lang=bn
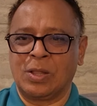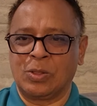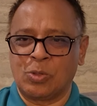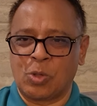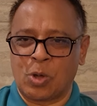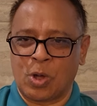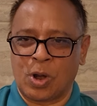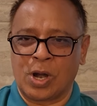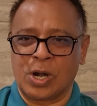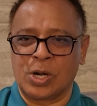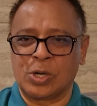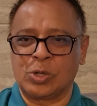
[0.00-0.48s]

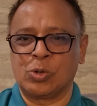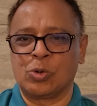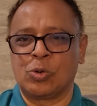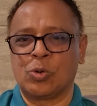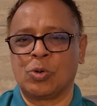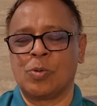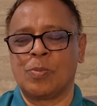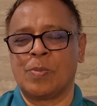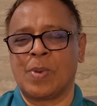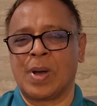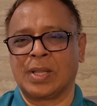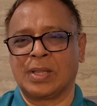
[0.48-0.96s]
ধরার জন্য
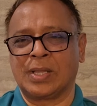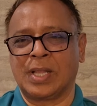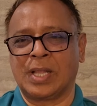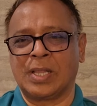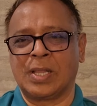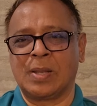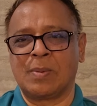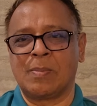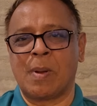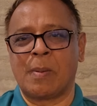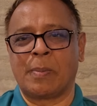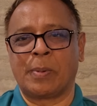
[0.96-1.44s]
বা
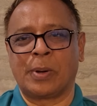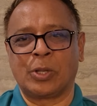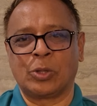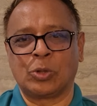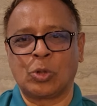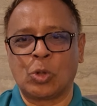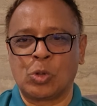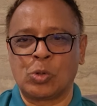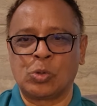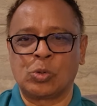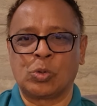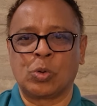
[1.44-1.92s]
তাদের ব্যাপারে
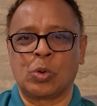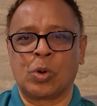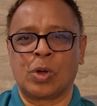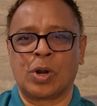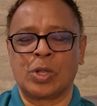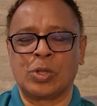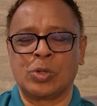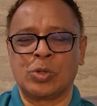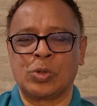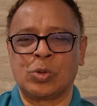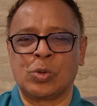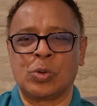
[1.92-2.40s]
তদন্ত
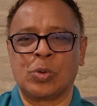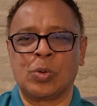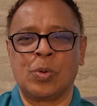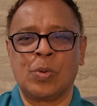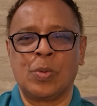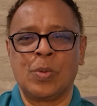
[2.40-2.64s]
করার জন্য